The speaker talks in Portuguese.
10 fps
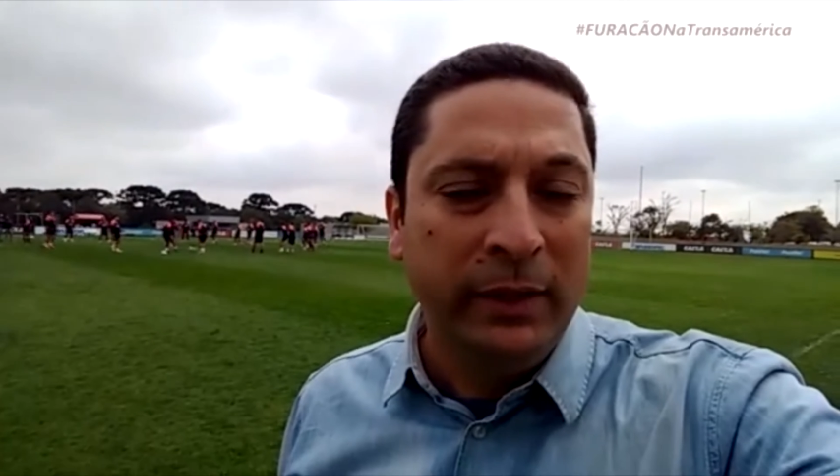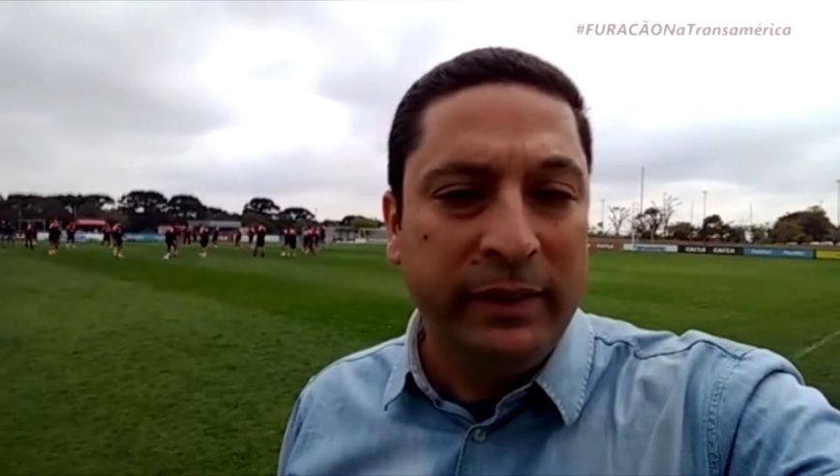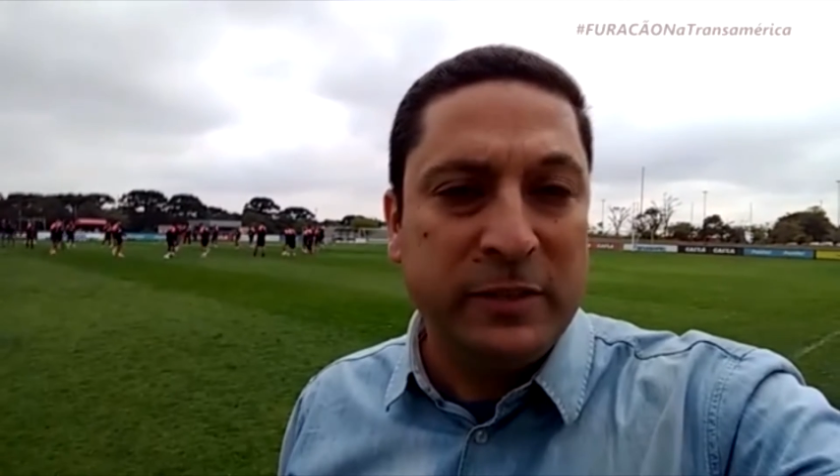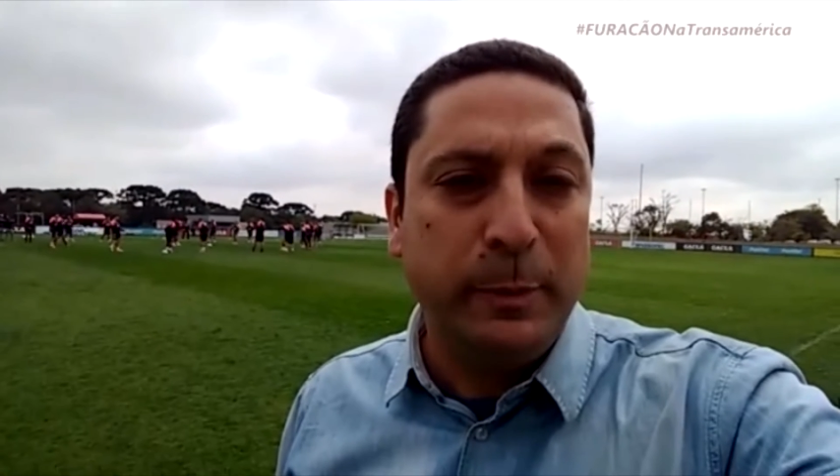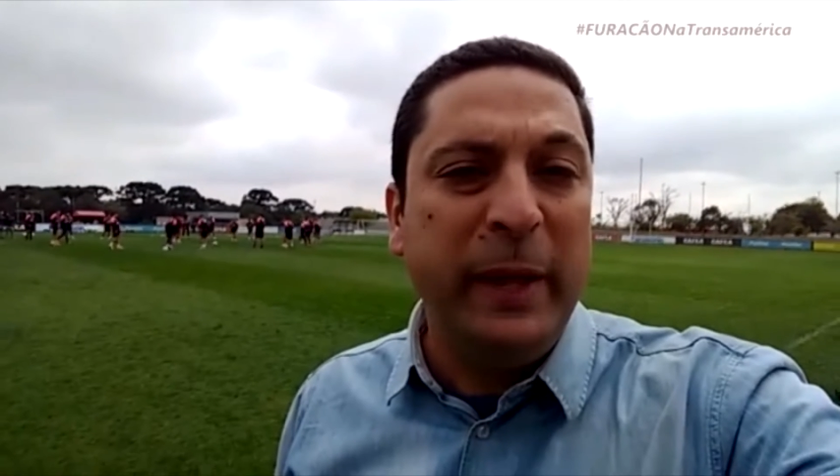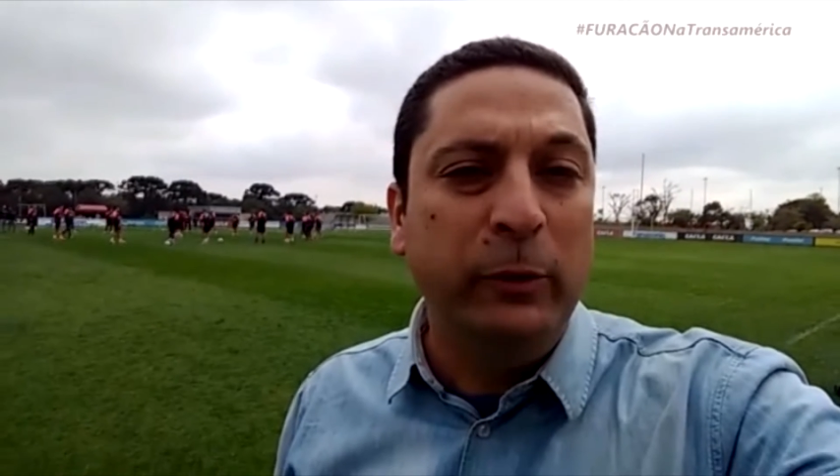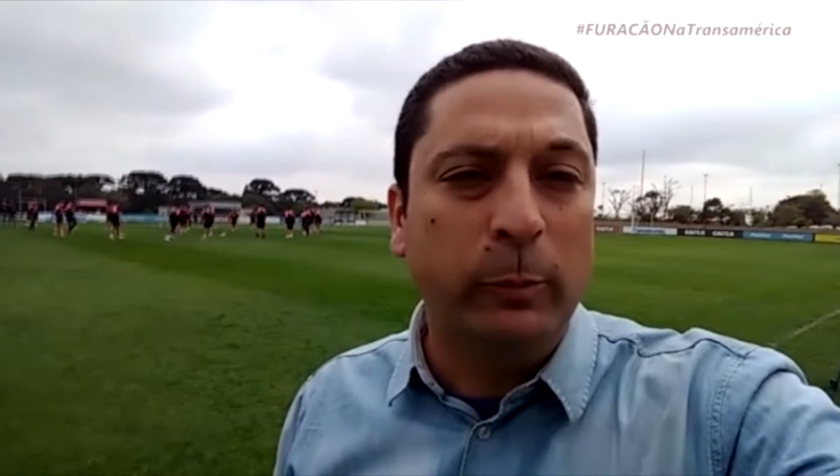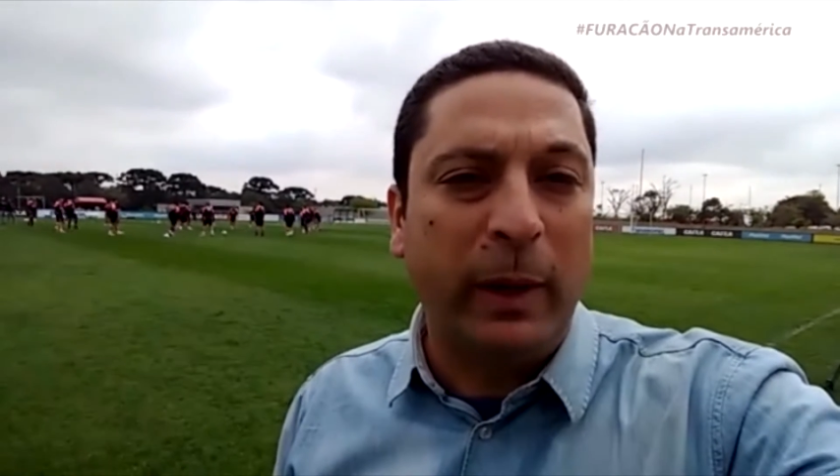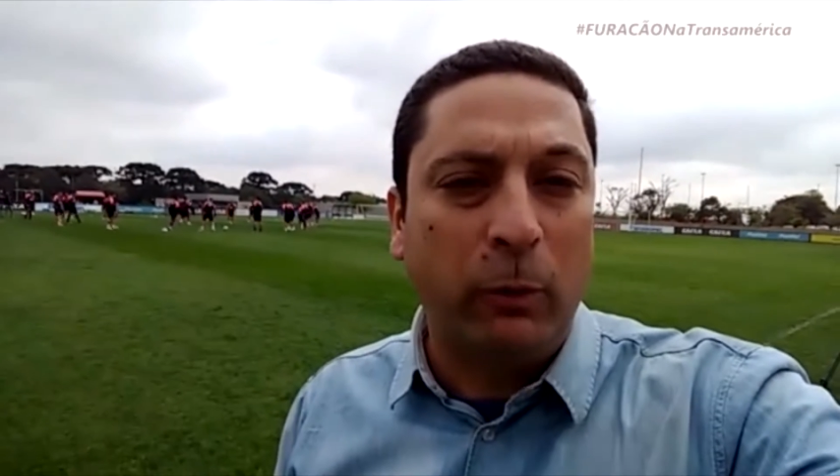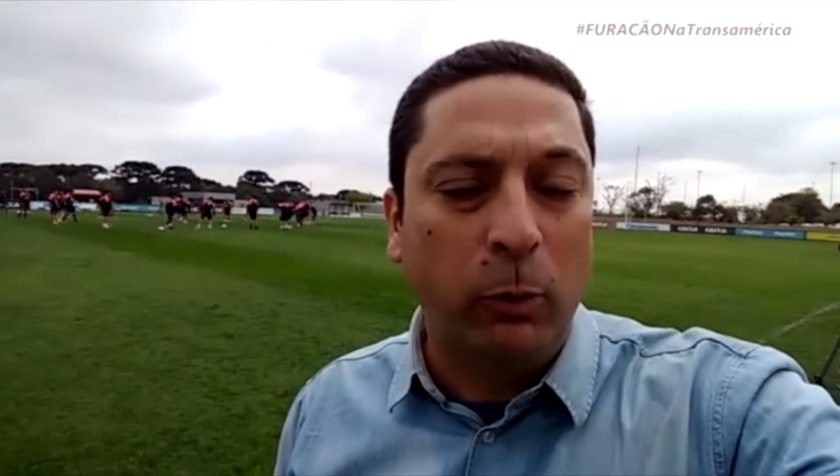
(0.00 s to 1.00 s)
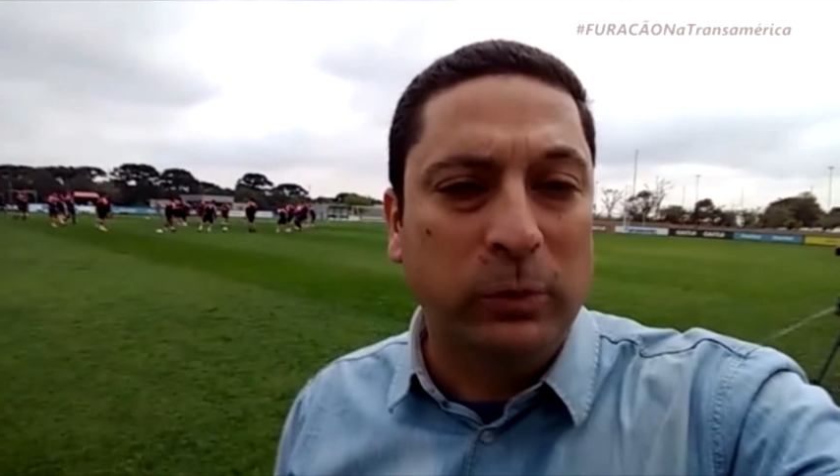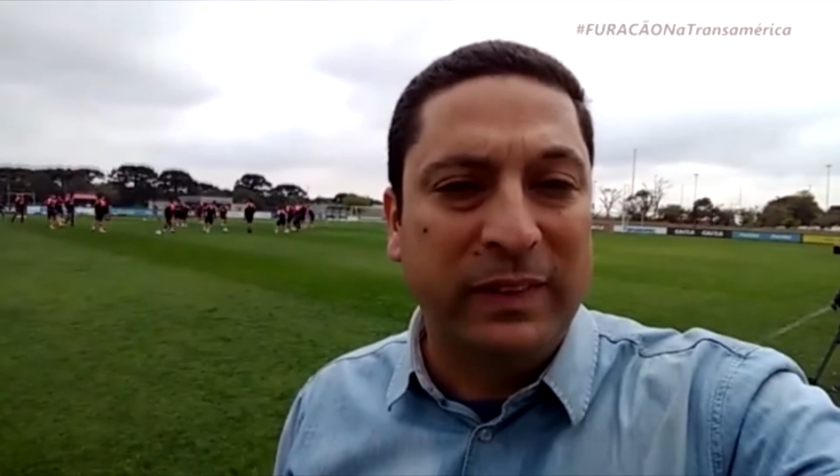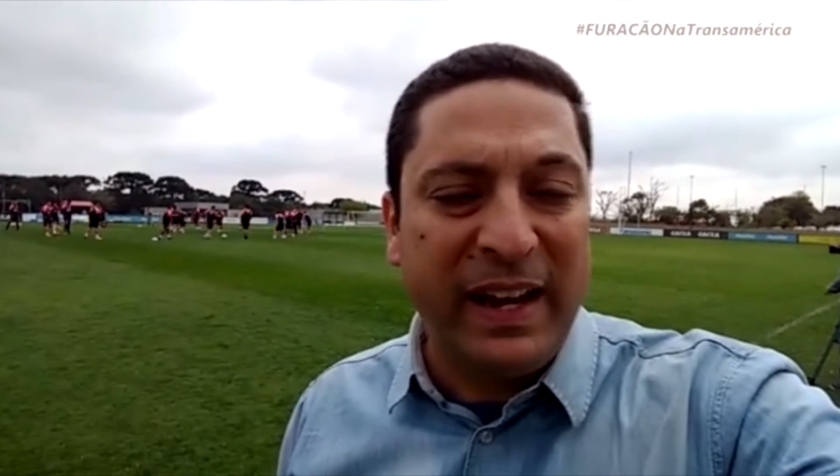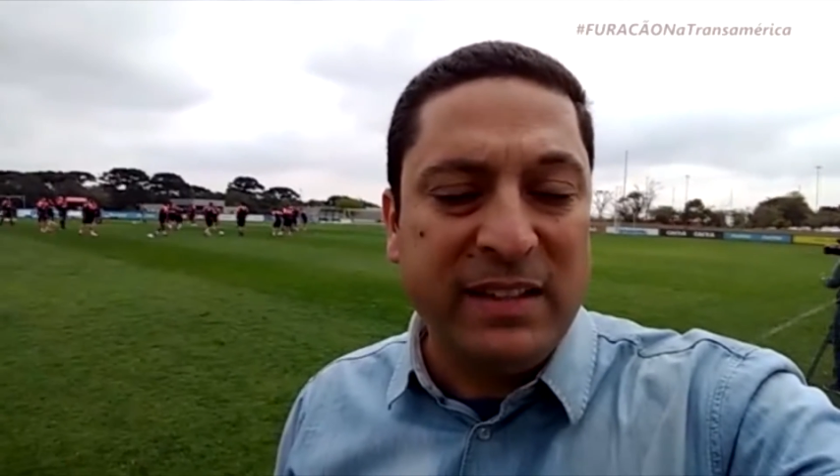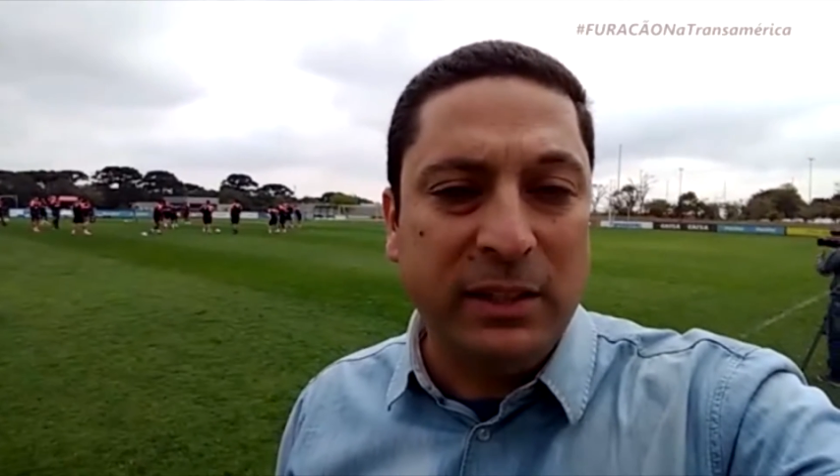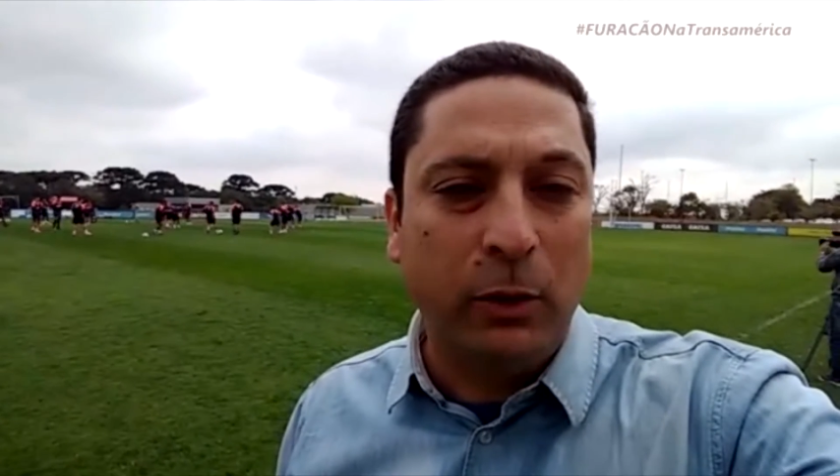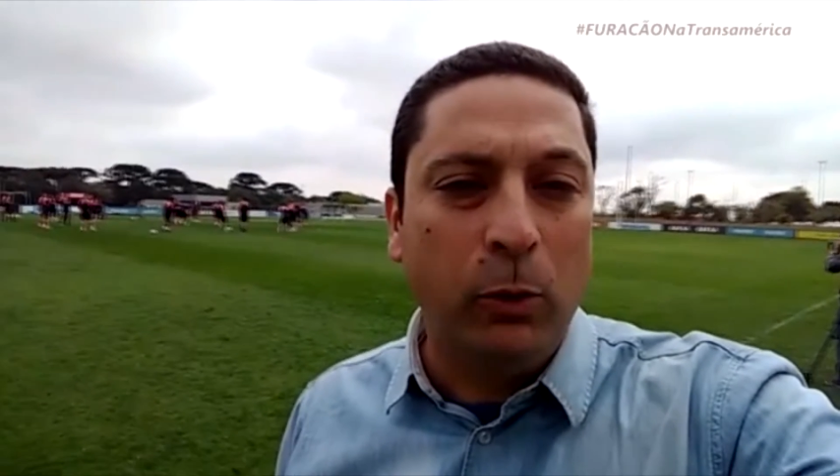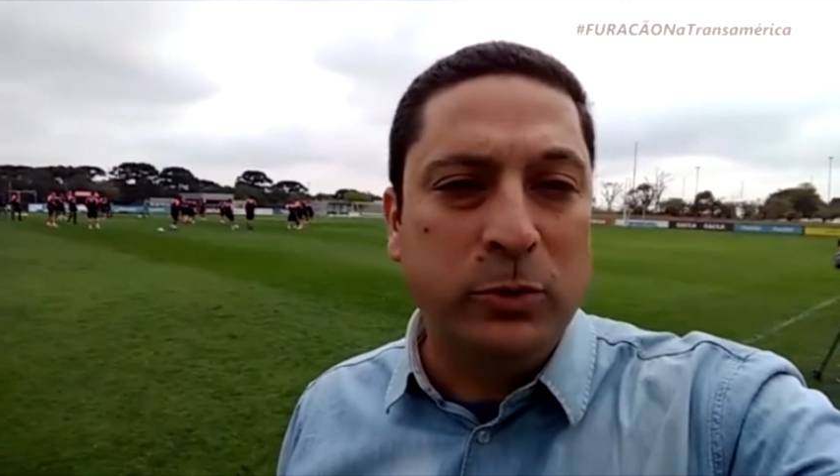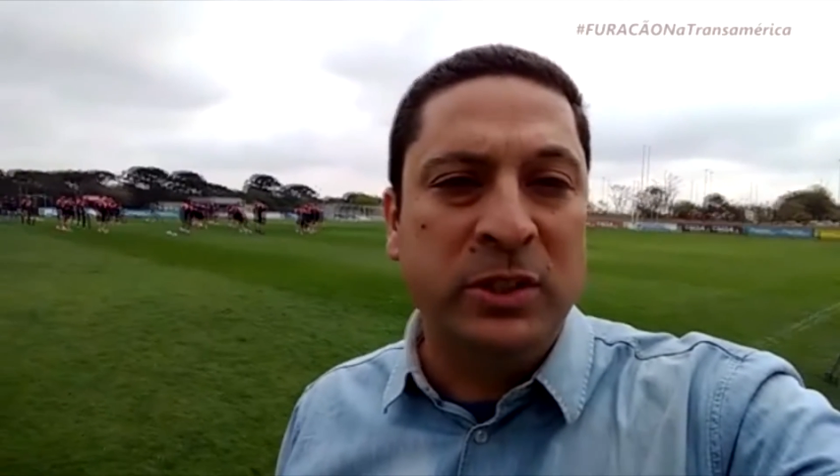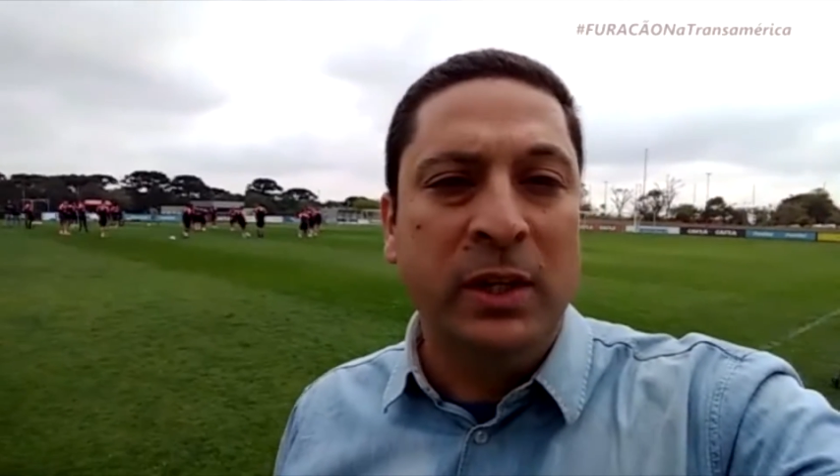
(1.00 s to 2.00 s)
Nesse período, marcou 13
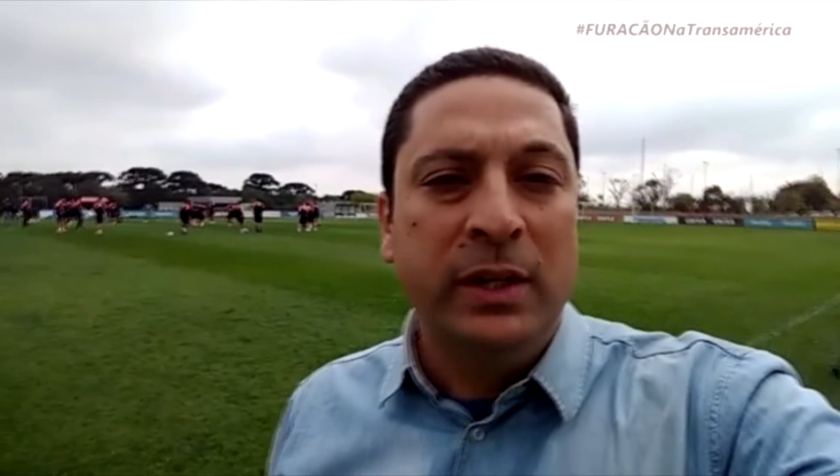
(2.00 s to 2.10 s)
gols gols